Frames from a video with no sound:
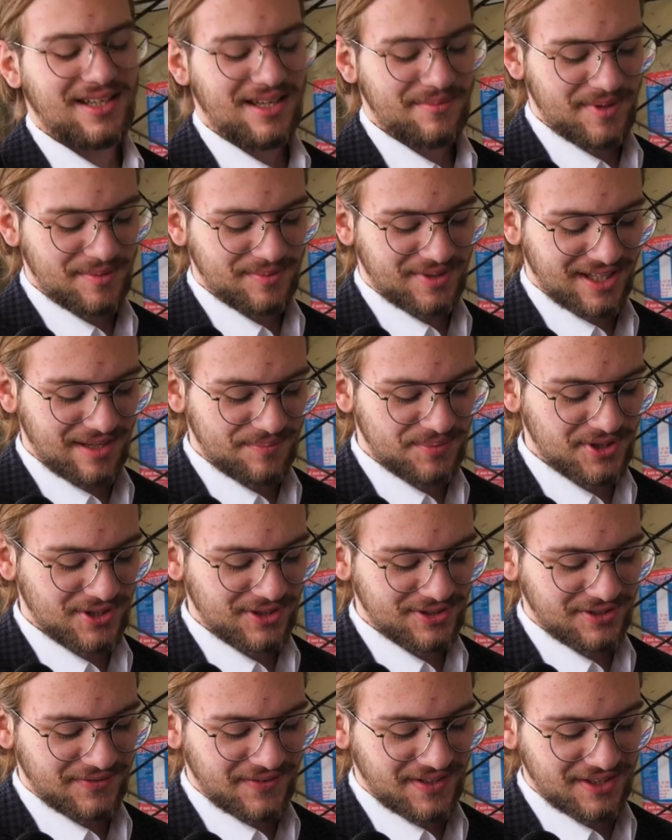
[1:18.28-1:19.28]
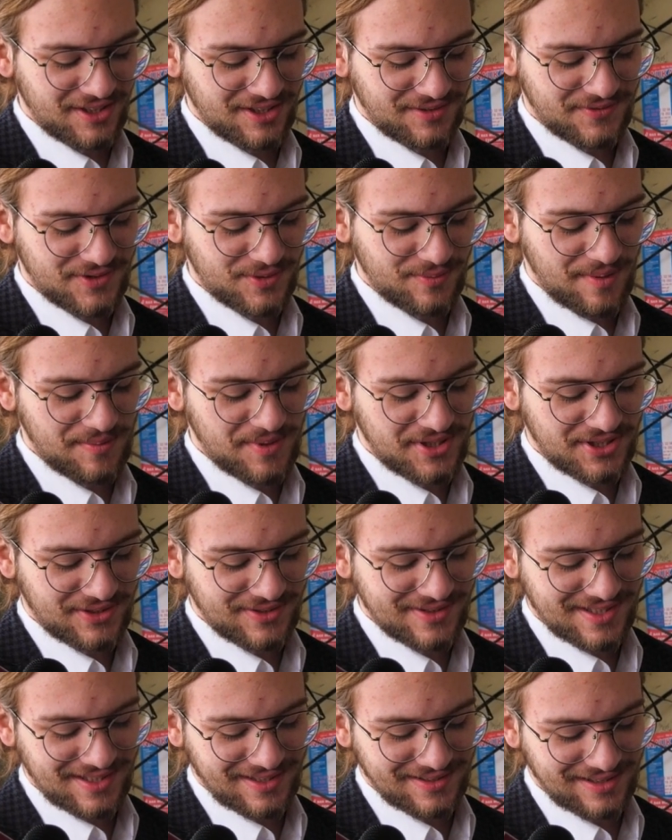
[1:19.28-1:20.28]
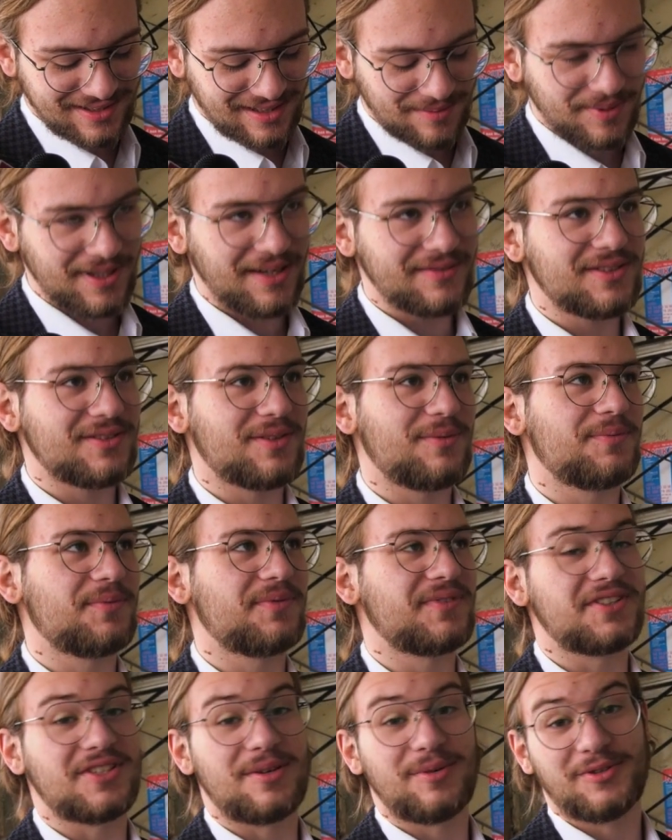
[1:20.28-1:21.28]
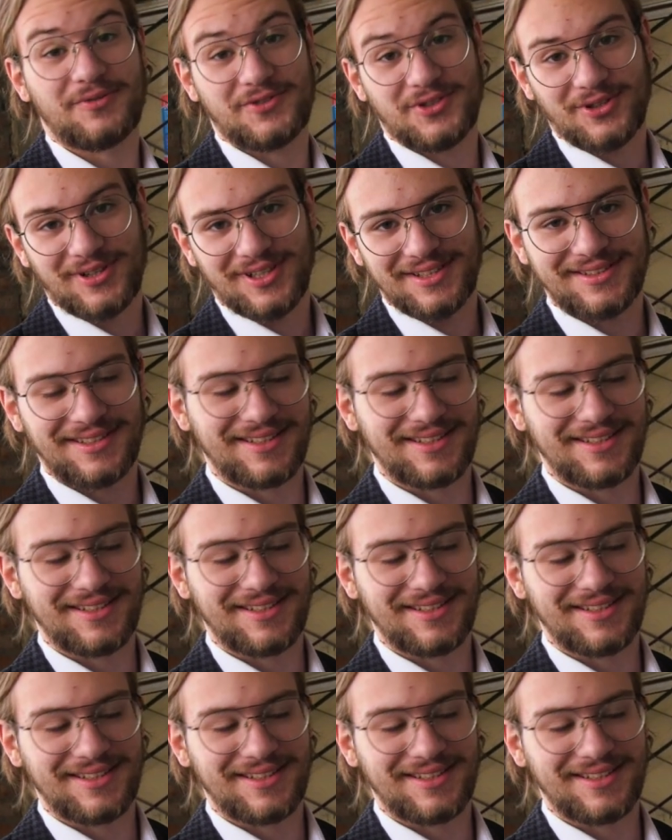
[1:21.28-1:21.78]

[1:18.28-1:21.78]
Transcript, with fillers: Ja miałem takie przygotowanie od w sumie miesiąca, ale tak naprawdę to powtarzam od wczoraj,